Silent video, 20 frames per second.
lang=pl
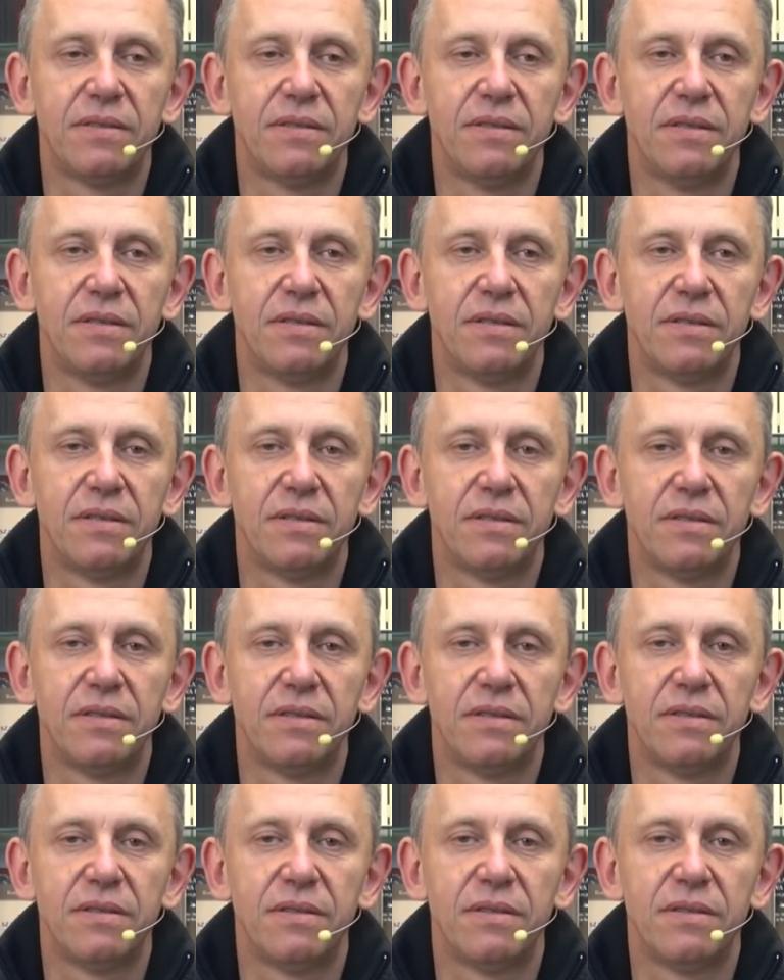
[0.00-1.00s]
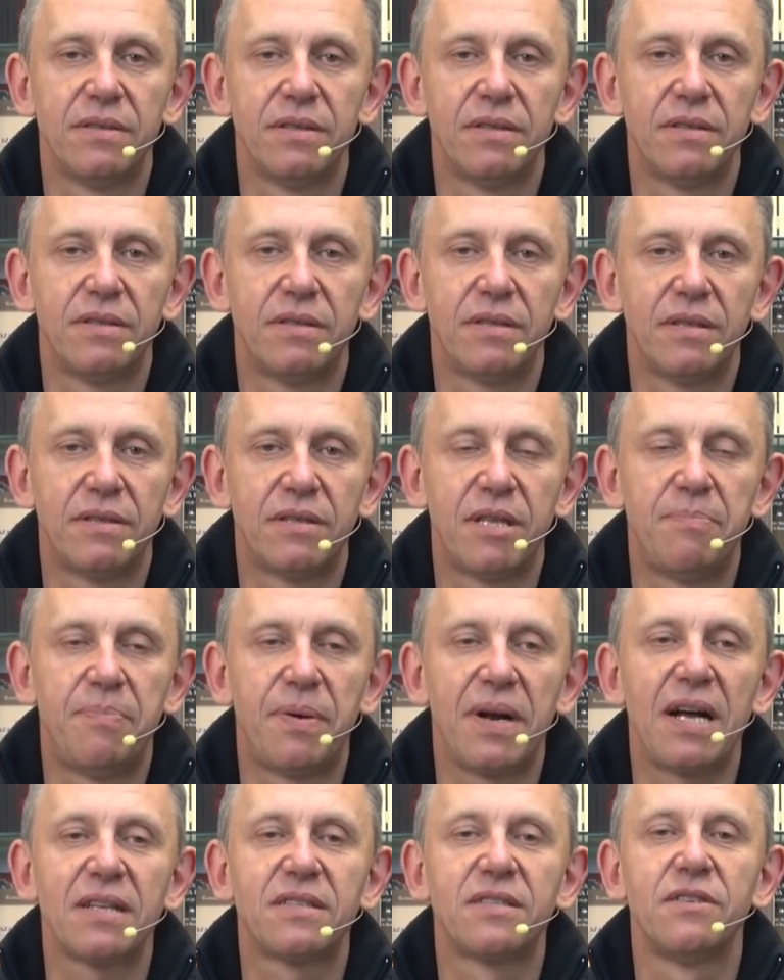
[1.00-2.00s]
y, y, tę
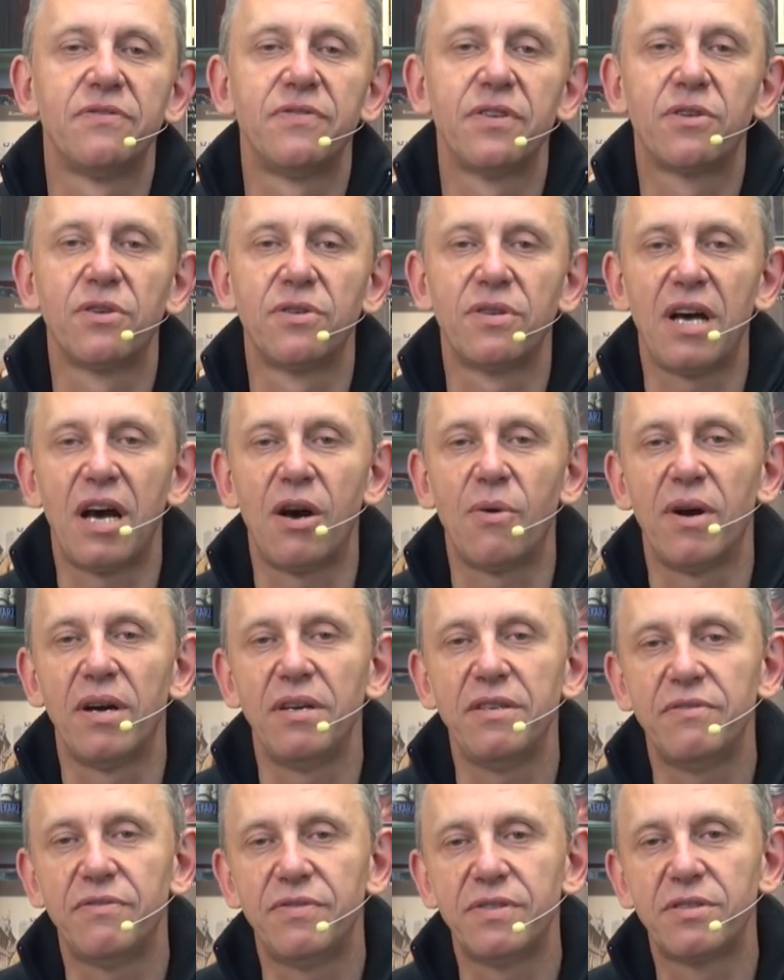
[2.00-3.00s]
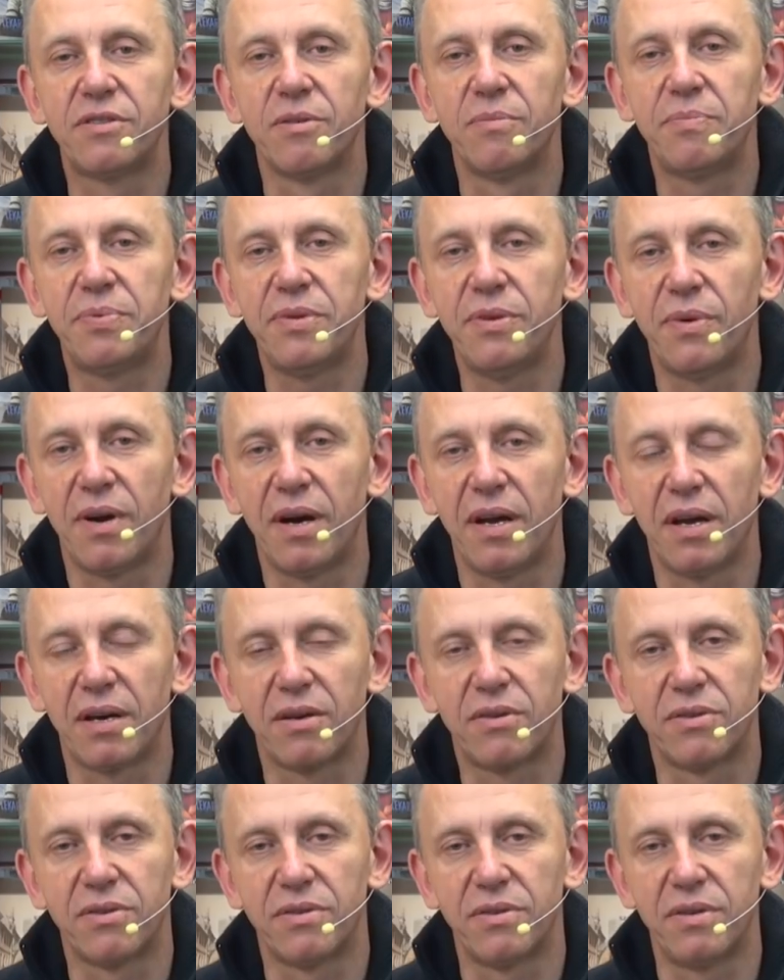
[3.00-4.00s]
pracę wykonała i wystąpiła
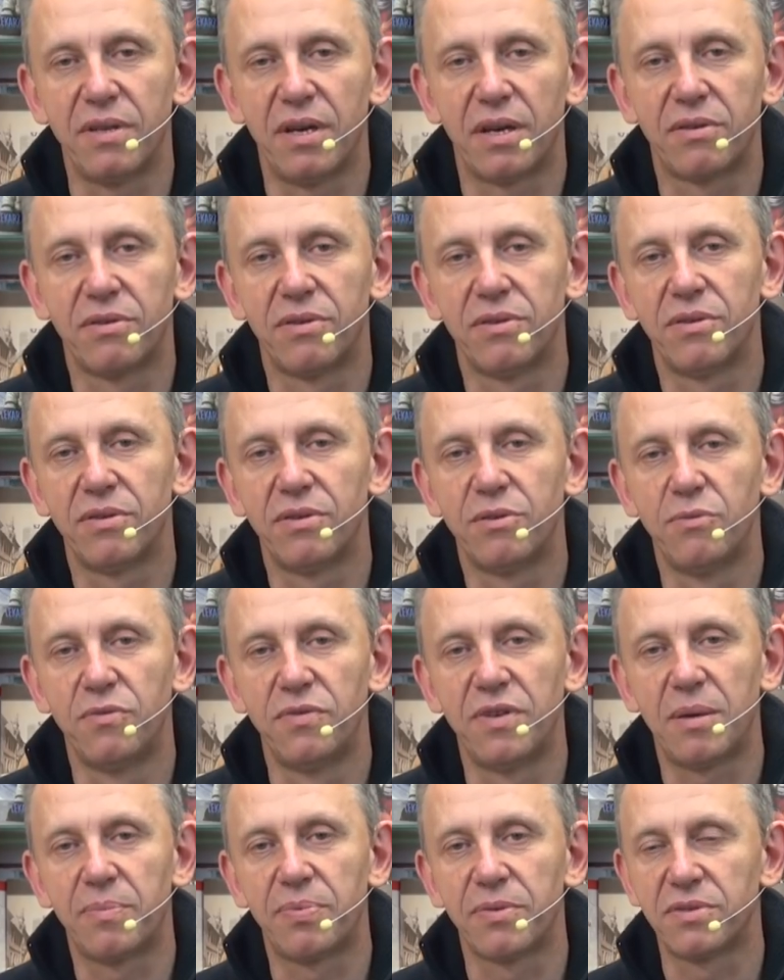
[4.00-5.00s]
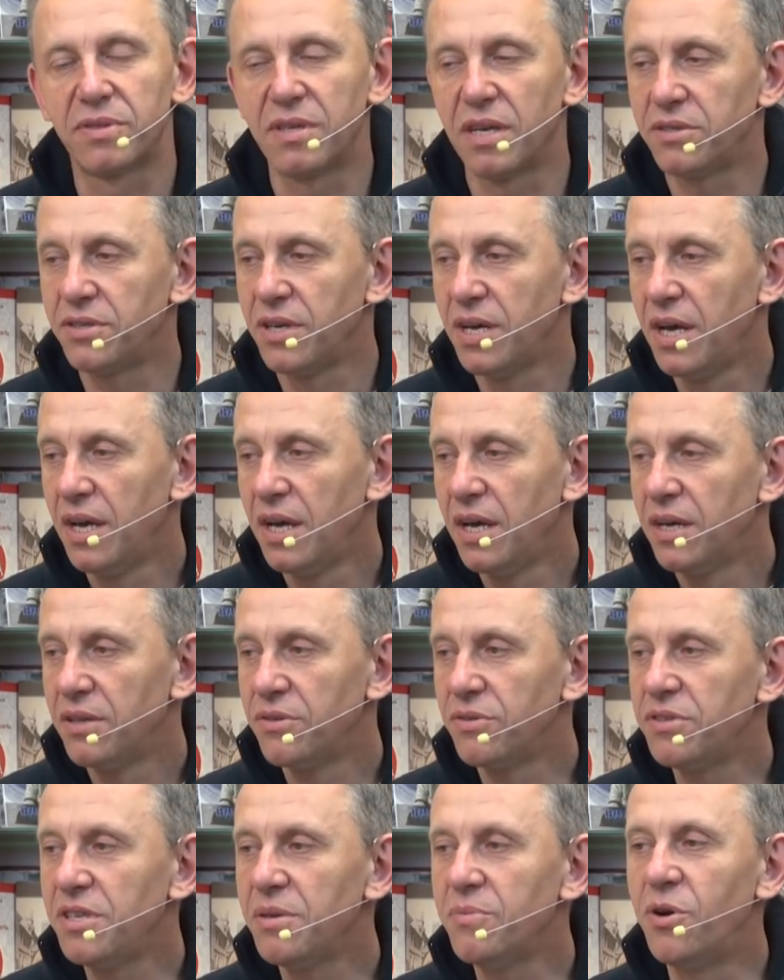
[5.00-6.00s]
jako, jako główna postać,
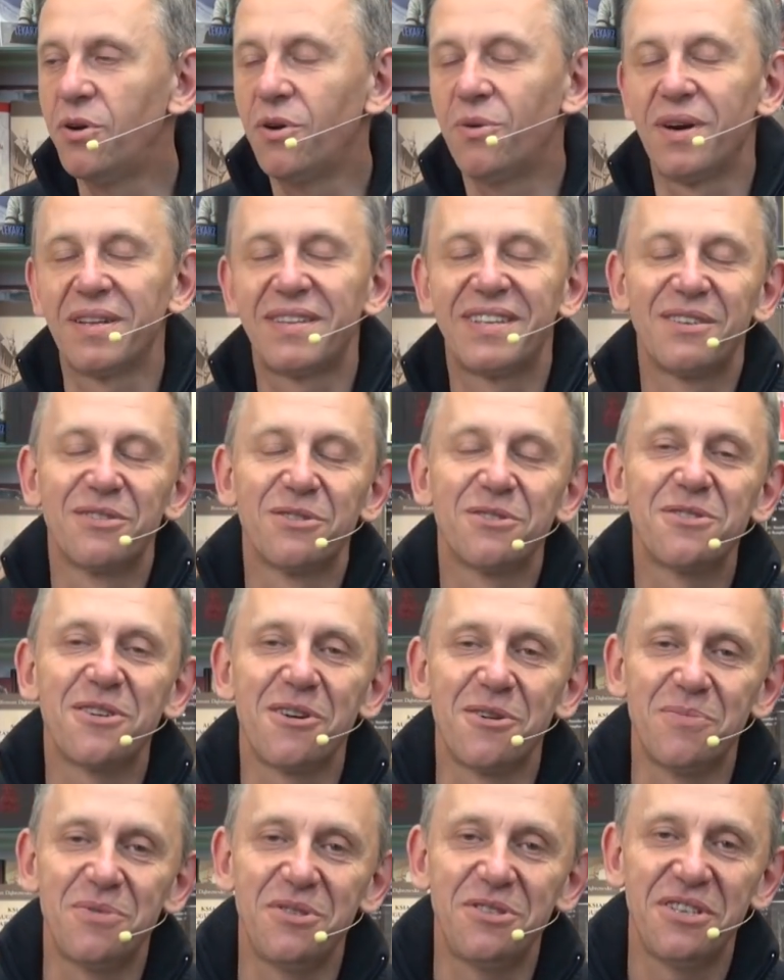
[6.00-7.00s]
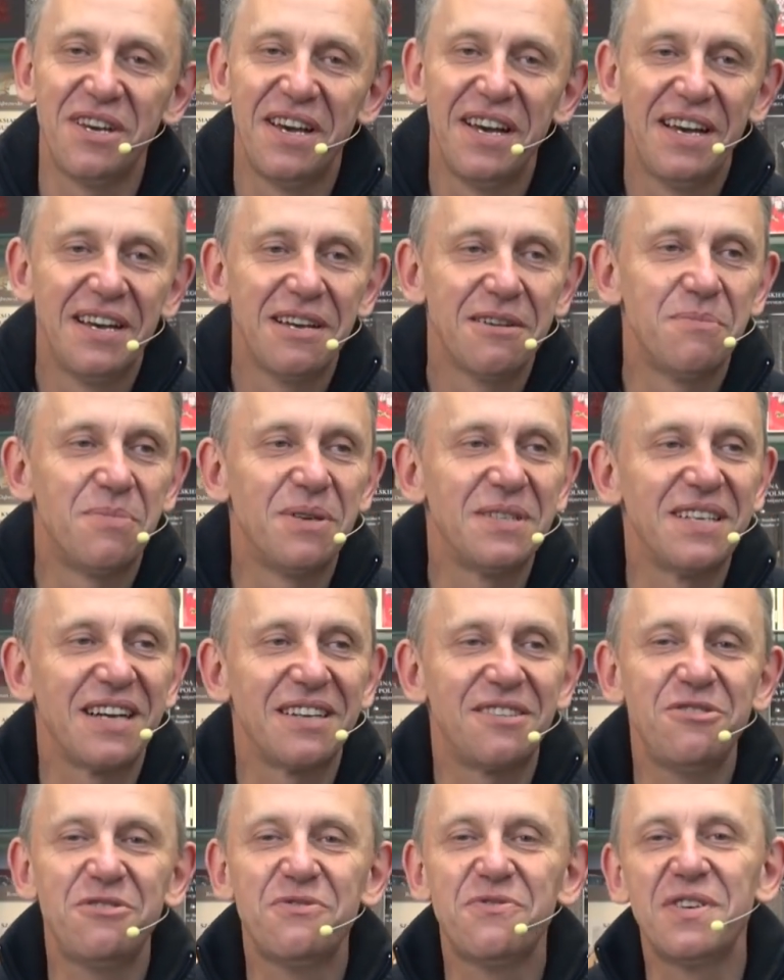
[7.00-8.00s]
no nie mogła tego zrobić bez
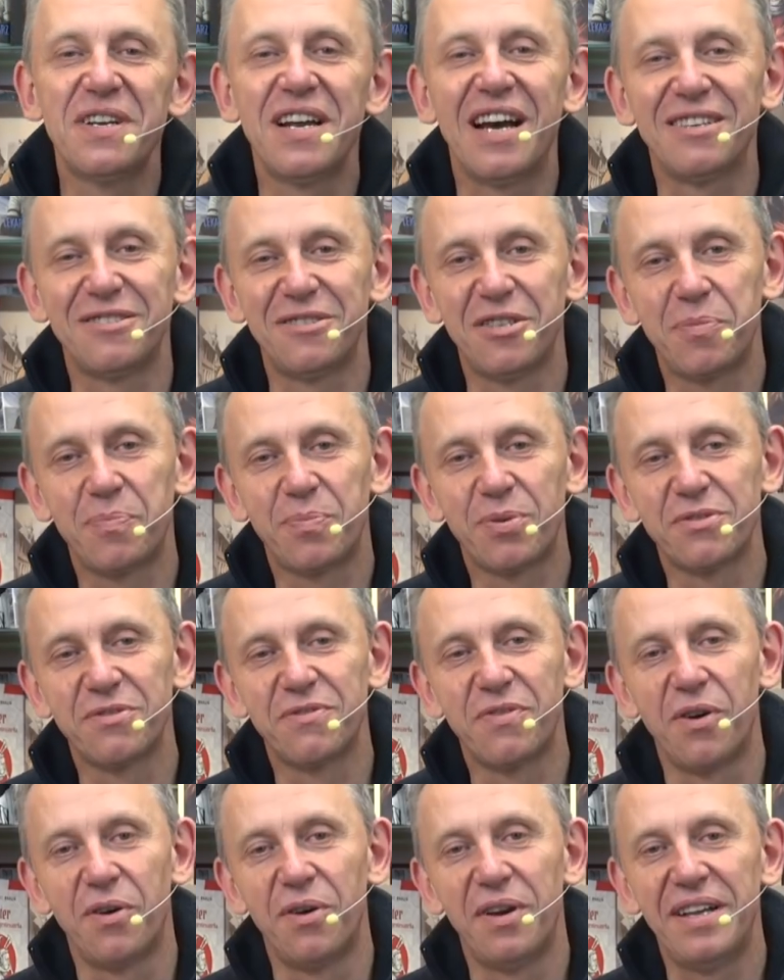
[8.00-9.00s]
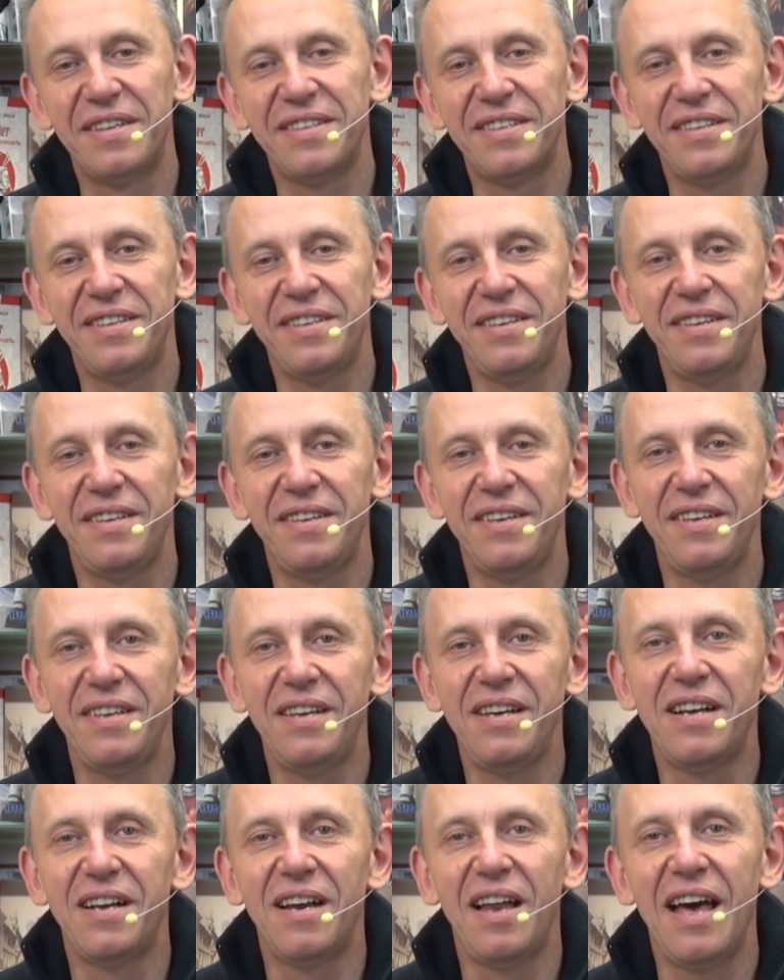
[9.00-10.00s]
jakichś wyraźnych pozwoleń i, i,
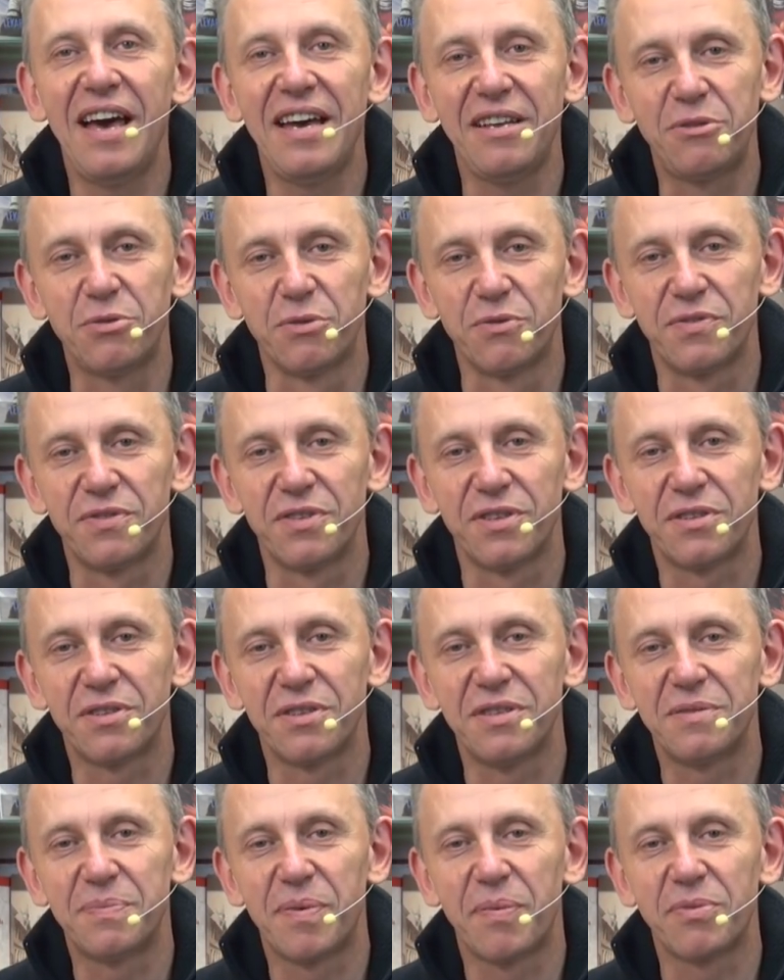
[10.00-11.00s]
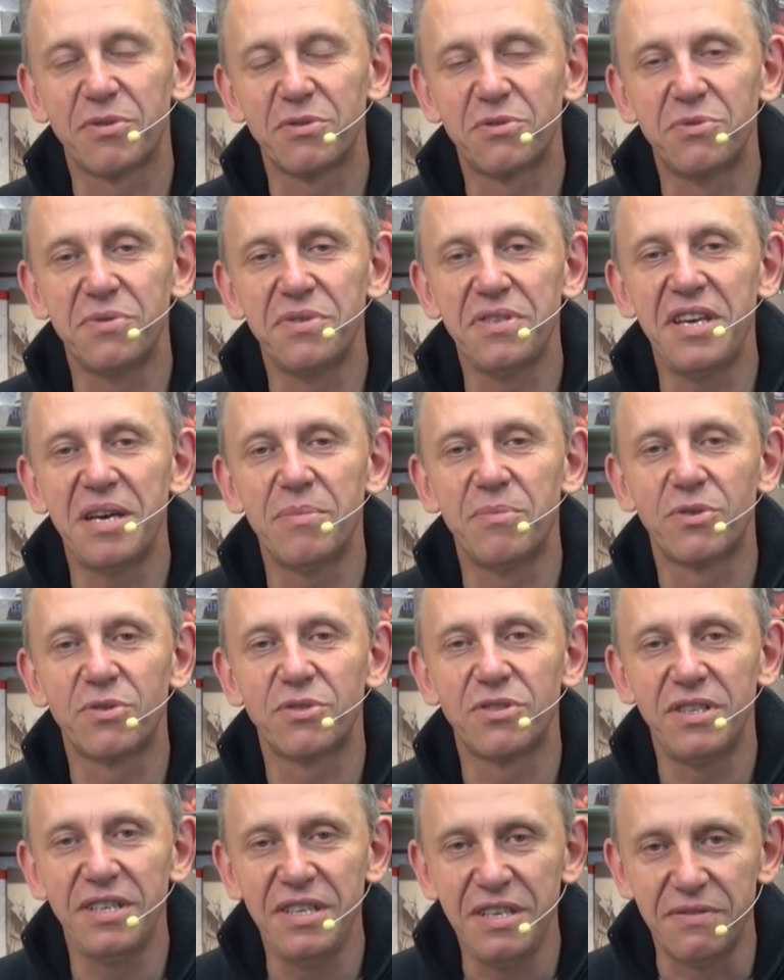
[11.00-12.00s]
i glejtów. No to jest po prostu
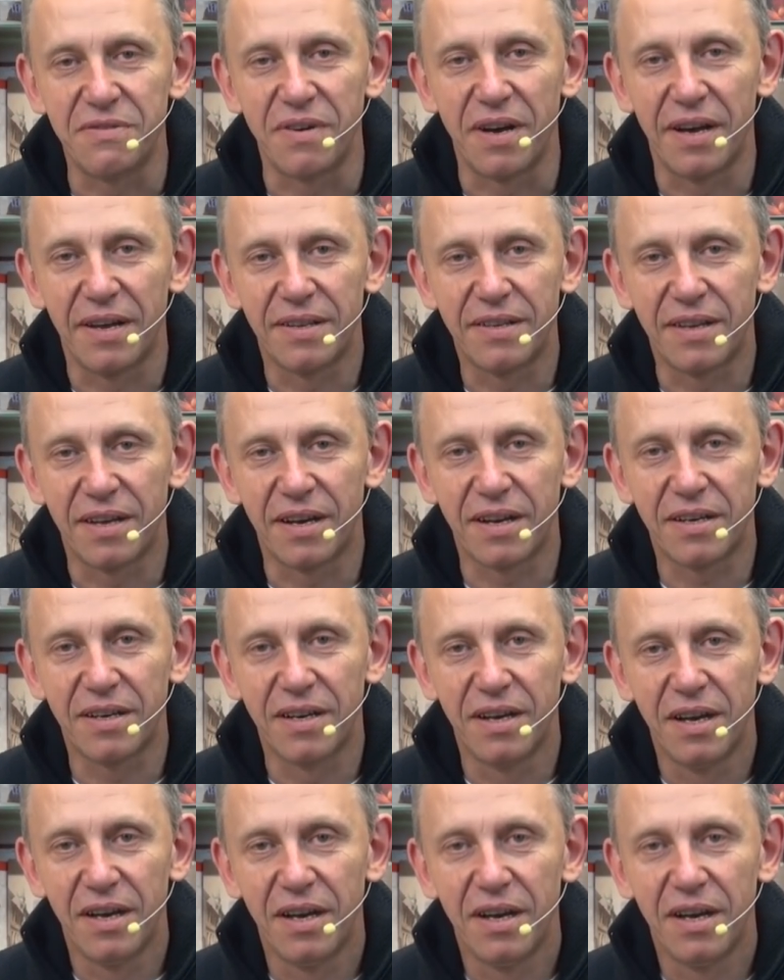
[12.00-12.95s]
niemożliwe. Tak?